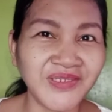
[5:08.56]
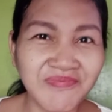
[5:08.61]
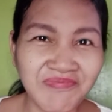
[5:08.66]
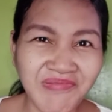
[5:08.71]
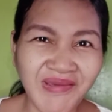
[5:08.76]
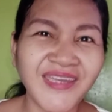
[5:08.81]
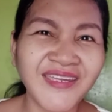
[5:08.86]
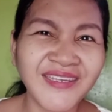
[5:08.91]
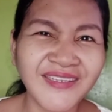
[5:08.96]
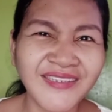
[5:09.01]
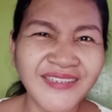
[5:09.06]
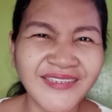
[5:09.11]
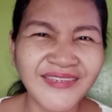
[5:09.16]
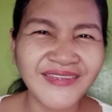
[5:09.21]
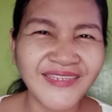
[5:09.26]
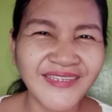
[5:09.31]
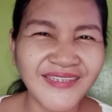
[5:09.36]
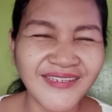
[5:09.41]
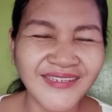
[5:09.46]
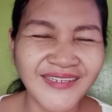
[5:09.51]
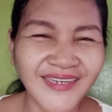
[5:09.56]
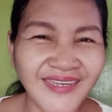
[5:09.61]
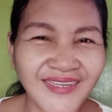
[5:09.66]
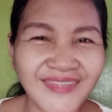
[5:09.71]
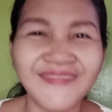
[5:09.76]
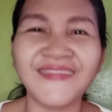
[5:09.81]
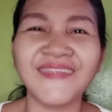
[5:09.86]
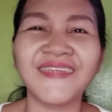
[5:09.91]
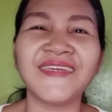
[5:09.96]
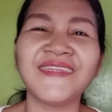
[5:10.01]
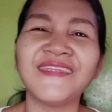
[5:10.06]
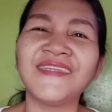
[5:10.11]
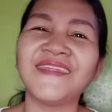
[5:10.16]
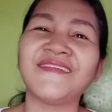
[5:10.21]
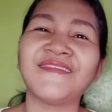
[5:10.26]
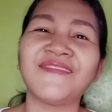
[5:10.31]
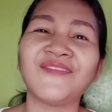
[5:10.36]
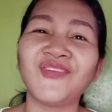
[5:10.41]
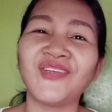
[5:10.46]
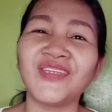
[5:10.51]
Diba? Ang ganda guys. Ang ganda.
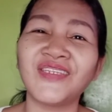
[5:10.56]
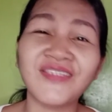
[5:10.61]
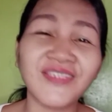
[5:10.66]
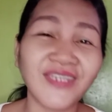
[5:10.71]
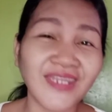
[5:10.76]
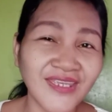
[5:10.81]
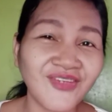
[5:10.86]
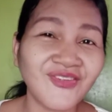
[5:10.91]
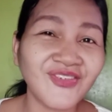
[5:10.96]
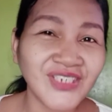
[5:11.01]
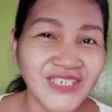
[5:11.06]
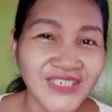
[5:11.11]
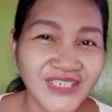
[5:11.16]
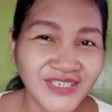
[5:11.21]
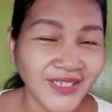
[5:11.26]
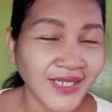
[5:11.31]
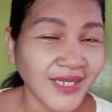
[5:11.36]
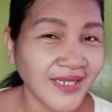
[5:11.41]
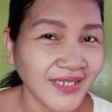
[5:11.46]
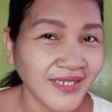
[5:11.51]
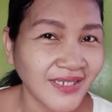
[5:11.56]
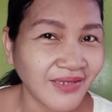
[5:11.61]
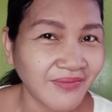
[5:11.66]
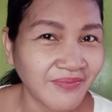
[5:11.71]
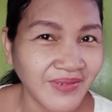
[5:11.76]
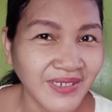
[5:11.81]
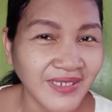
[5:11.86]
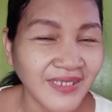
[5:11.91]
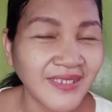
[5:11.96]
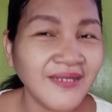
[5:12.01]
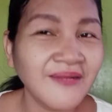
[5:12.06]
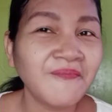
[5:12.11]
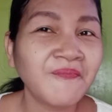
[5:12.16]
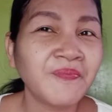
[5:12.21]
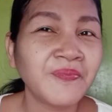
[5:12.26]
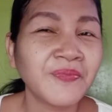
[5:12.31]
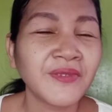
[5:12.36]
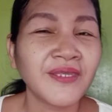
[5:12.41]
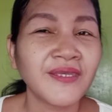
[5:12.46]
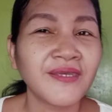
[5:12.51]
So, na-try ko na siya kagabi
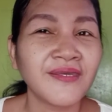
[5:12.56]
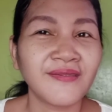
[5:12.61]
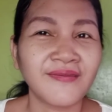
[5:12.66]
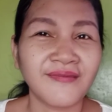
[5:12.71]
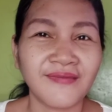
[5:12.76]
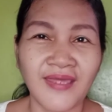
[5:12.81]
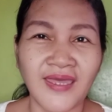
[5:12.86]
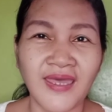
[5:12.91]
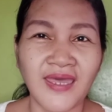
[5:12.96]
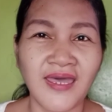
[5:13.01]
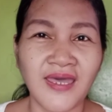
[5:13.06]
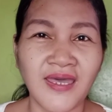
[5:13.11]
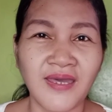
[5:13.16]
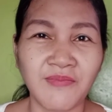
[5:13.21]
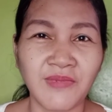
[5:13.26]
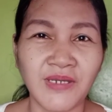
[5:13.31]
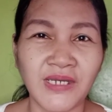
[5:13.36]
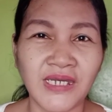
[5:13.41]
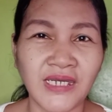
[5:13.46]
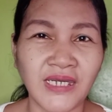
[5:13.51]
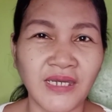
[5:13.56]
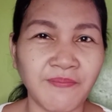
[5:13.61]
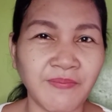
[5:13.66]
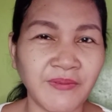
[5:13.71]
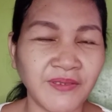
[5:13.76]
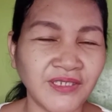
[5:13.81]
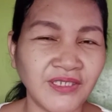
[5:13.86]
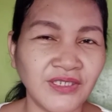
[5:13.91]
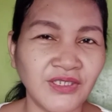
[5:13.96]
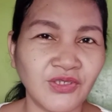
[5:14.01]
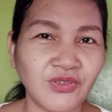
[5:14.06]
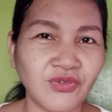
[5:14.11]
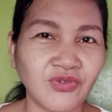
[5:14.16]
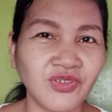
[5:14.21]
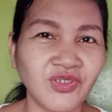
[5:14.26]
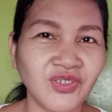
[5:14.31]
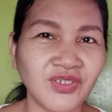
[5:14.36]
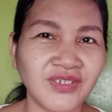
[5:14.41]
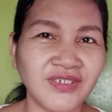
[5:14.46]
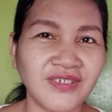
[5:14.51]
sa mga kapatid ko.
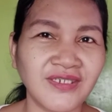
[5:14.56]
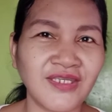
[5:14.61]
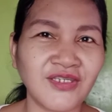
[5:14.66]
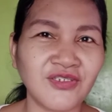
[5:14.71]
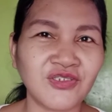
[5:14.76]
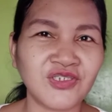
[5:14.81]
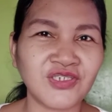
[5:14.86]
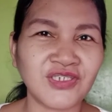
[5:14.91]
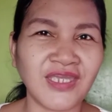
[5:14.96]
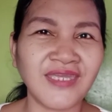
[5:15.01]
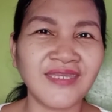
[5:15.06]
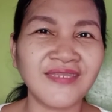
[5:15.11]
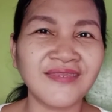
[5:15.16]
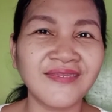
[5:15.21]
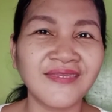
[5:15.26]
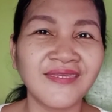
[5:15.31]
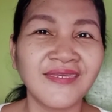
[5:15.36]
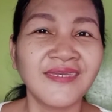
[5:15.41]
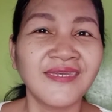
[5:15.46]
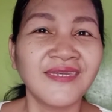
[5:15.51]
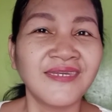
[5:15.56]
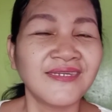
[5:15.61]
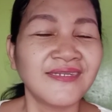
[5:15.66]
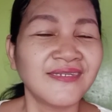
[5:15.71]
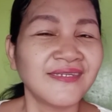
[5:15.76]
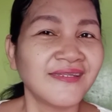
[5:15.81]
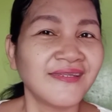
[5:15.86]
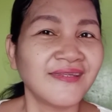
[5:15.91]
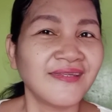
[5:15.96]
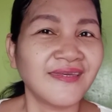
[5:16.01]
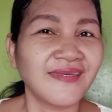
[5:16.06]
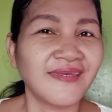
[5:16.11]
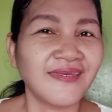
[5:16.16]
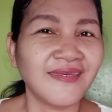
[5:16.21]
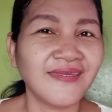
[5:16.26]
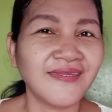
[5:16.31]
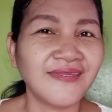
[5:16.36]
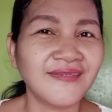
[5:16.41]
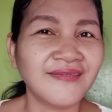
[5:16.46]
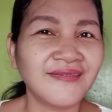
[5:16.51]
Trinay ko siya. And,
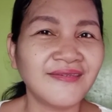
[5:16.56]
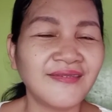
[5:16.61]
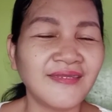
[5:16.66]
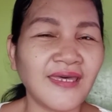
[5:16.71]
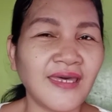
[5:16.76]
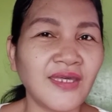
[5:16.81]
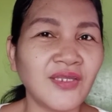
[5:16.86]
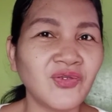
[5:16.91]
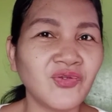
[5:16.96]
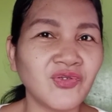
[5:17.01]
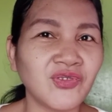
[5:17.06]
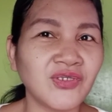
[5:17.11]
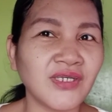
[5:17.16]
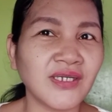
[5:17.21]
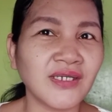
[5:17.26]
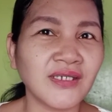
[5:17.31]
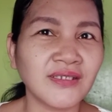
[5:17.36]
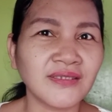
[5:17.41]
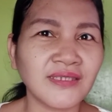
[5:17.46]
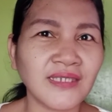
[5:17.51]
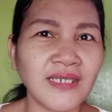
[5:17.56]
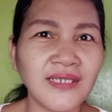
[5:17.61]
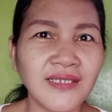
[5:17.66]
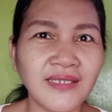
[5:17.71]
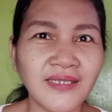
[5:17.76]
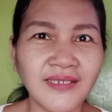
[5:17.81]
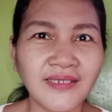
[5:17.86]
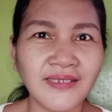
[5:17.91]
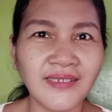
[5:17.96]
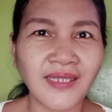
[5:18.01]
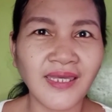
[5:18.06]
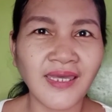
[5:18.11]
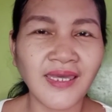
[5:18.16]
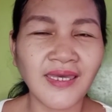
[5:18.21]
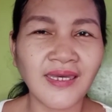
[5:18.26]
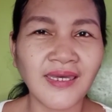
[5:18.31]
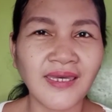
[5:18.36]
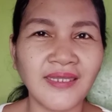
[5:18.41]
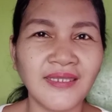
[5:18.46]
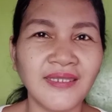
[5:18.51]
and ano, yung talagang
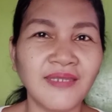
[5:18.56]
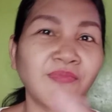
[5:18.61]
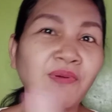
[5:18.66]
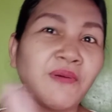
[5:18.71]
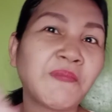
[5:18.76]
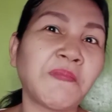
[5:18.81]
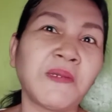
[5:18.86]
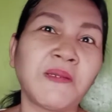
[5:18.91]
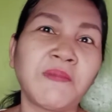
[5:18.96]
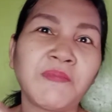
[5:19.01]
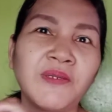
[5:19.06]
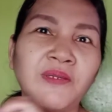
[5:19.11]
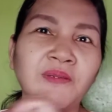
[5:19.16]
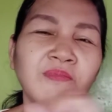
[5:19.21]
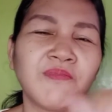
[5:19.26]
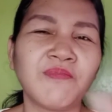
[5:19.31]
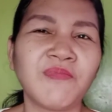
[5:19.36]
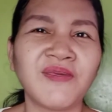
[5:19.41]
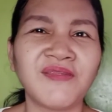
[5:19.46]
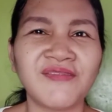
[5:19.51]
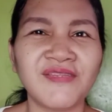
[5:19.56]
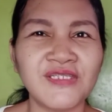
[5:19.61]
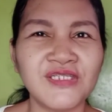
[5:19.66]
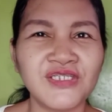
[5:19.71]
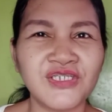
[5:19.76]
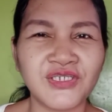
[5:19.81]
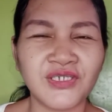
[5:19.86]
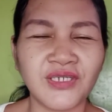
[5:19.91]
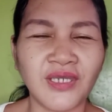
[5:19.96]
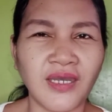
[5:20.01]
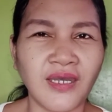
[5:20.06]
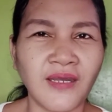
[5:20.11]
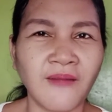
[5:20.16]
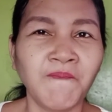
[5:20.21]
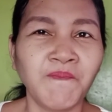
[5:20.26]
nakaka, di ba, pag mag-message ka,